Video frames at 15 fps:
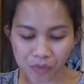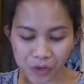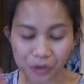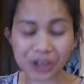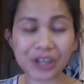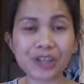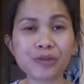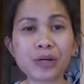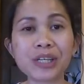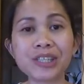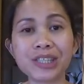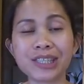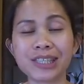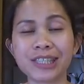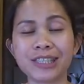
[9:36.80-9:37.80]
Oke, gitu aja
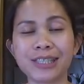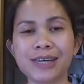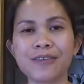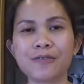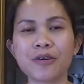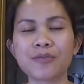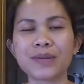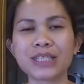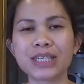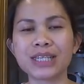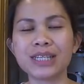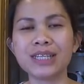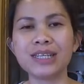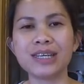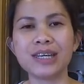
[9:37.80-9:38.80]
ya guys ya vlog masak
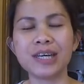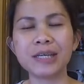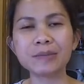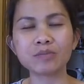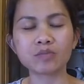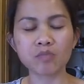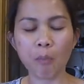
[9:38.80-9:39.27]
kali ini.